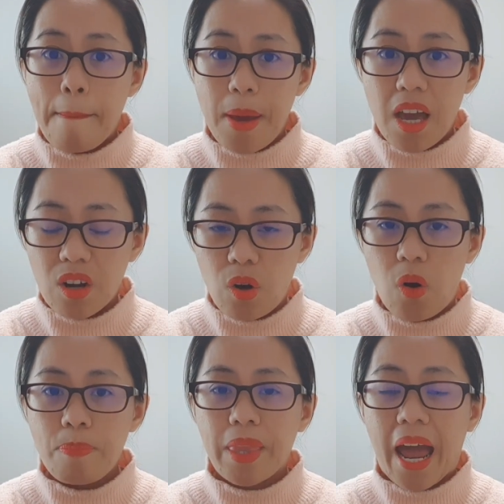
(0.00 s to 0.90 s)

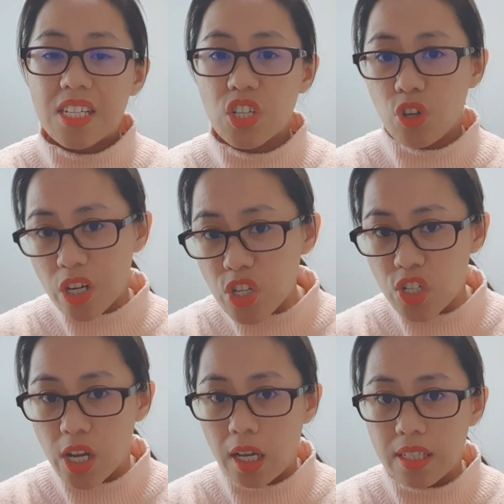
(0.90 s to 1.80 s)
Pero as
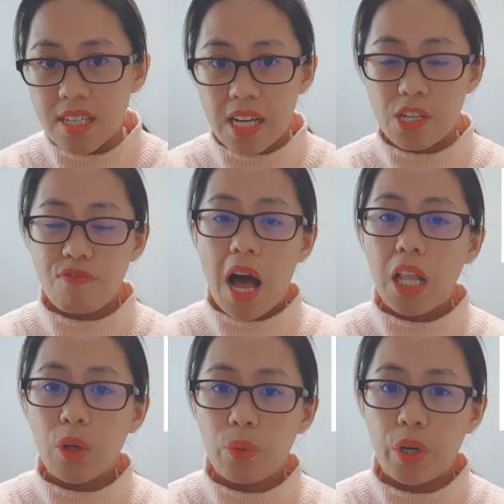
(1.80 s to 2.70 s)
Christians, as
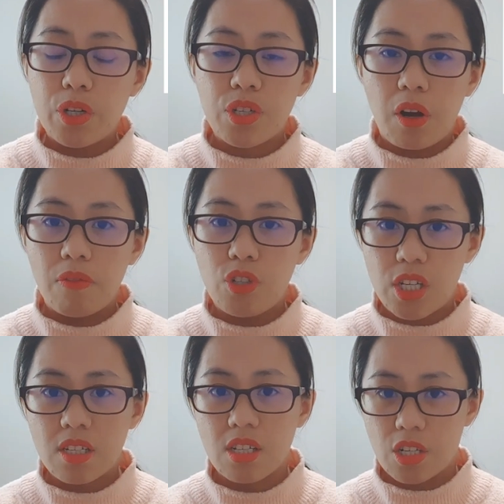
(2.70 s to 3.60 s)
followers of
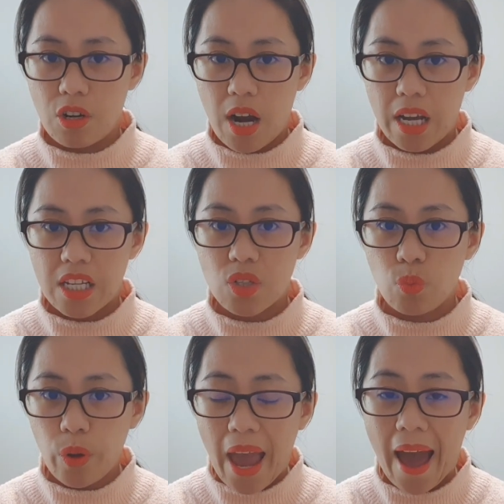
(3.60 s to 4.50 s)
Jesus Christ,
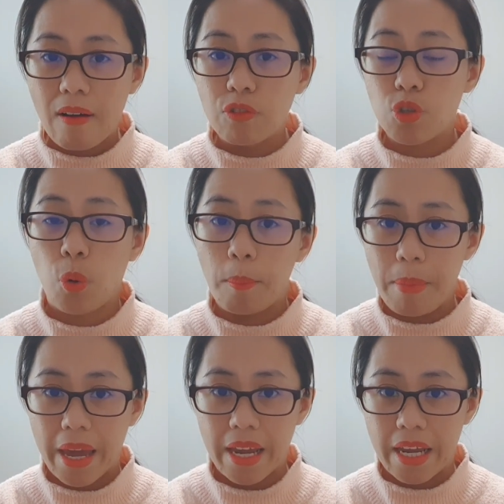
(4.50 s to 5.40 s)
we have to
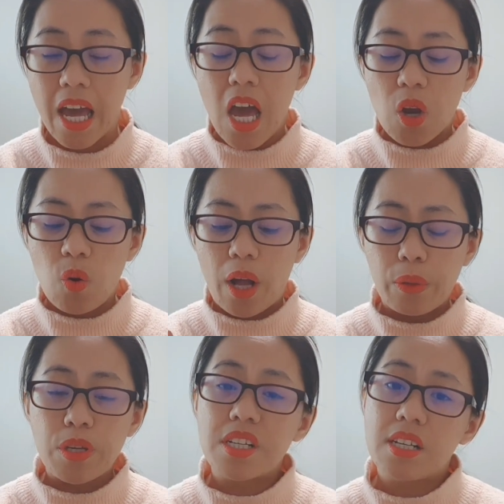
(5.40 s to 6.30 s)
obey kung
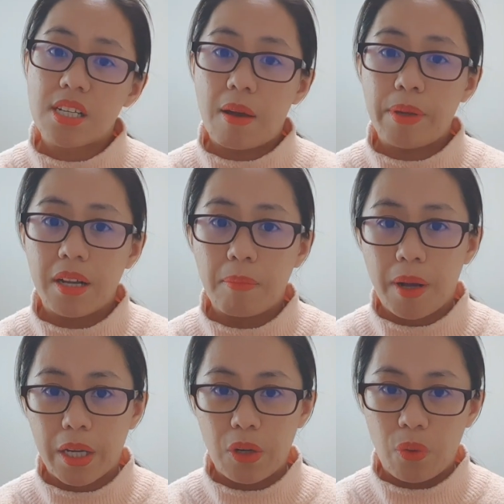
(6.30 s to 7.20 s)
ano yung sinasabi ng
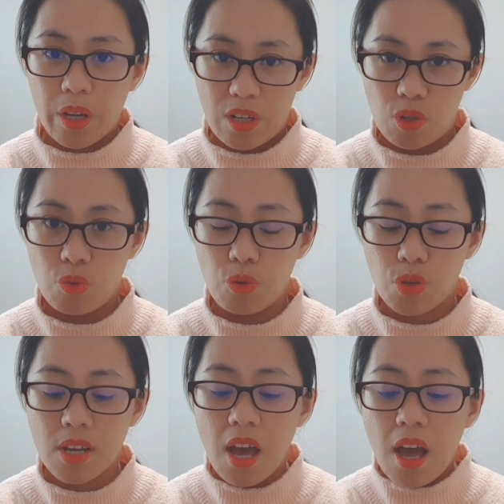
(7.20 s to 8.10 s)
Panginoong
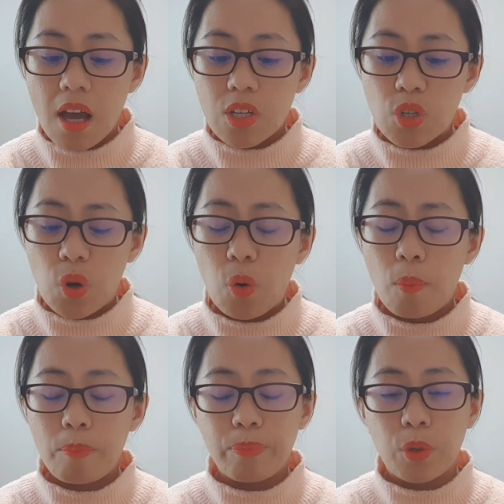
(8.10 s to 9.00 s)
Jesus.
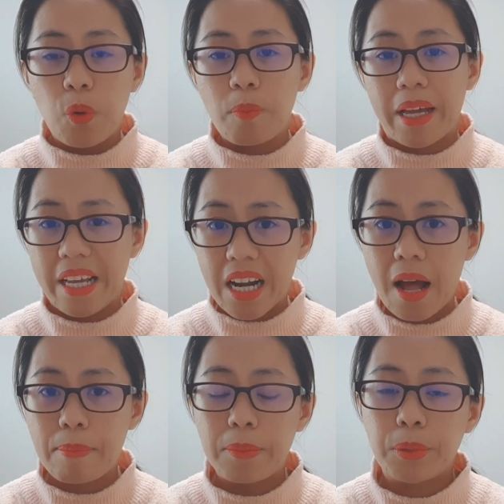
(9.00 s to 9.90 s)
So, kung
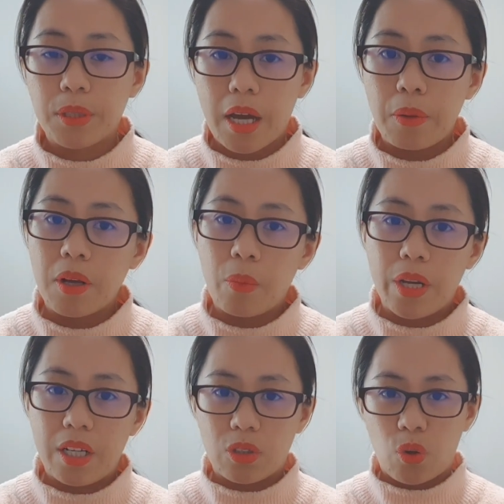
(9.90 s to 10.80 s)
mahirapan po tayong
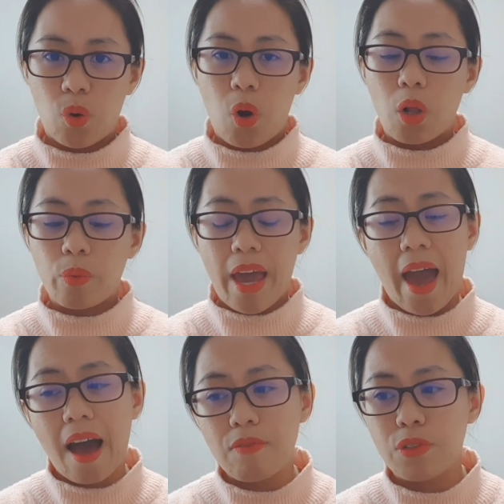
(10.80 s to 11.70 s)
gawin ito, all we
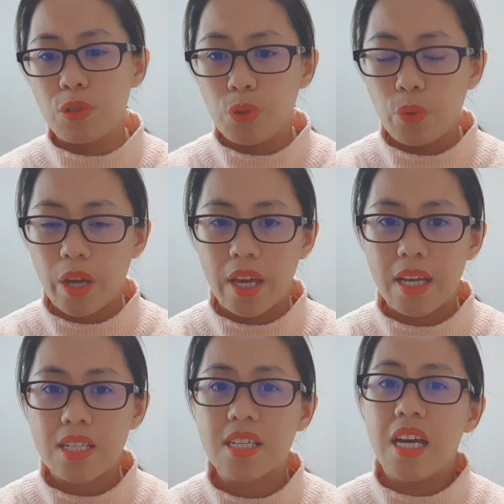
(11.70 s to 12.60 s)
have to do
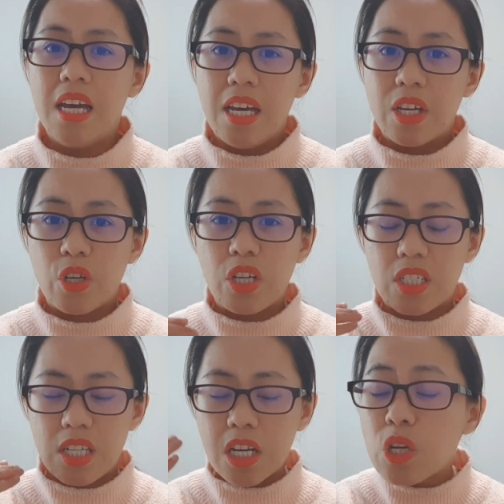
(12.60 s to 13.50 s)
is
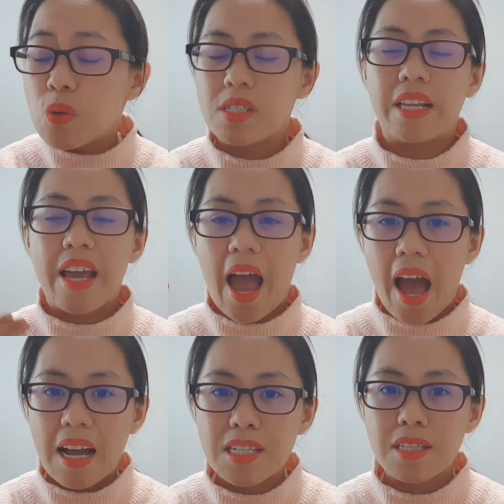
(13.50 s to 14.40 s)
continuously
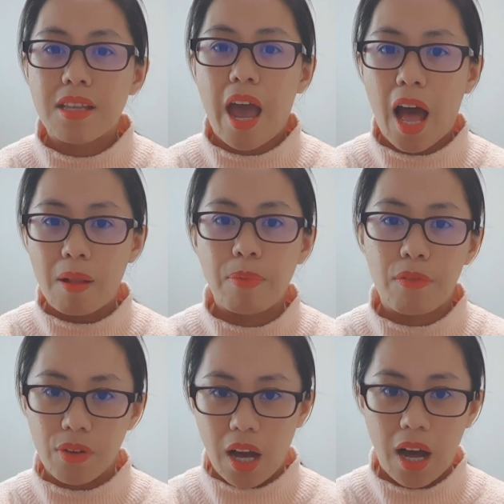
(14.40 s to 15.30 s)
ask the help
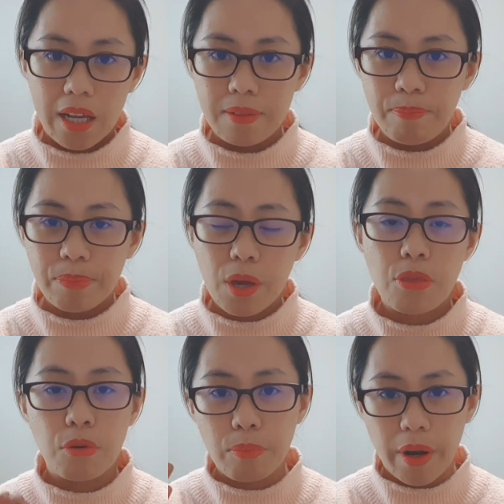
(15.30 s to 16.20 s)
of God
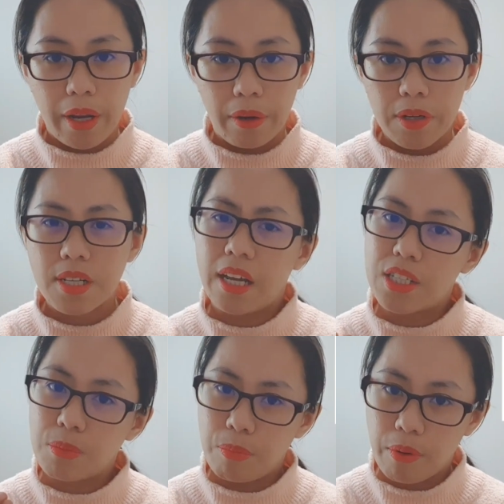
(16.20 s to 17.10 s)
through prayers.
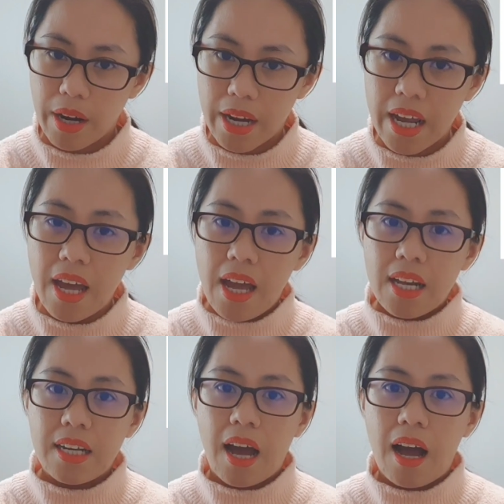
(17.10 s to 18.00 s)
Let's pray
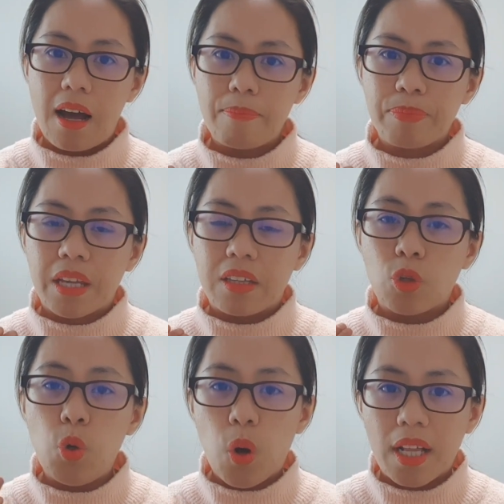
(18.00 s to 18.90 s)
na
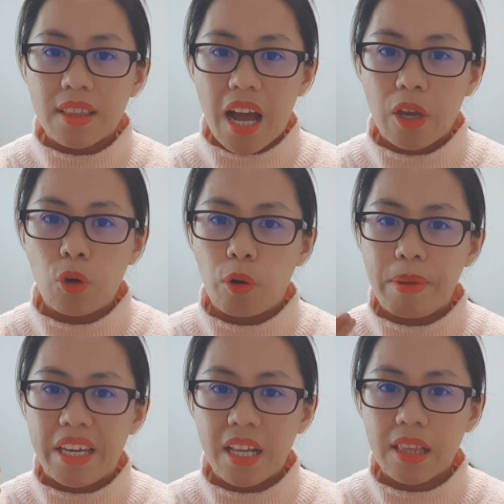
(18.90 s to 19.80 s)
tulungan tayo or
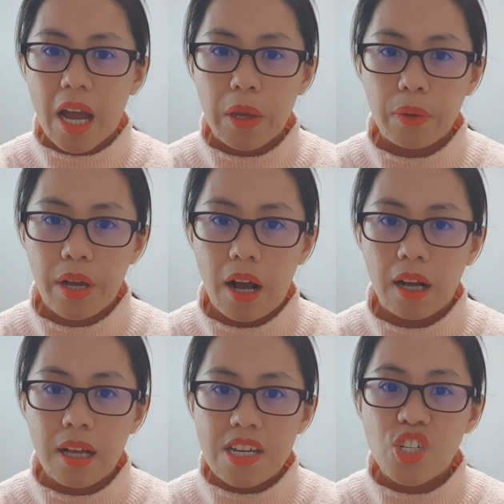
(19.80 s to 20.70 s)
bigyan tayo
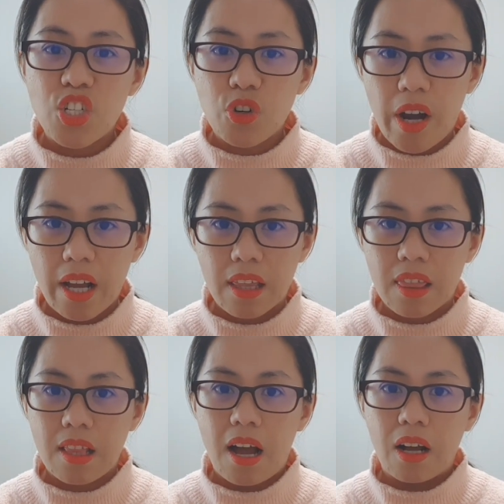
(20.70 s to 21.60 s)
ng strength,
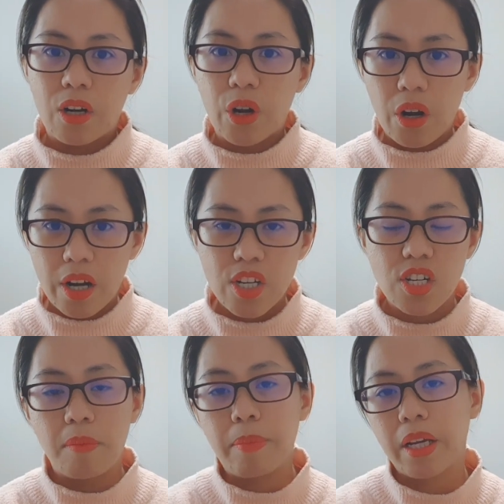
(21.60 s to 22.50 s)
ng courage
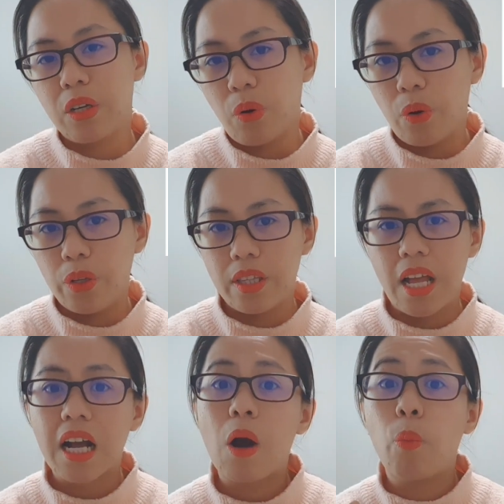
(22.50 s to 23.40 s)
ng Panginoon
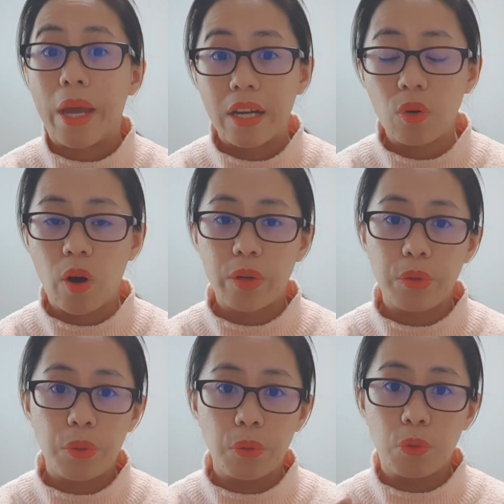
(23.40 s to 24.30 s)
na gawin kung ano
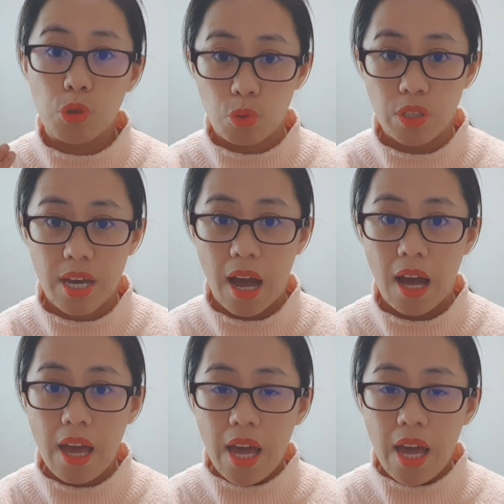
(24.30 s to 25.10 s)
yung gusto niya.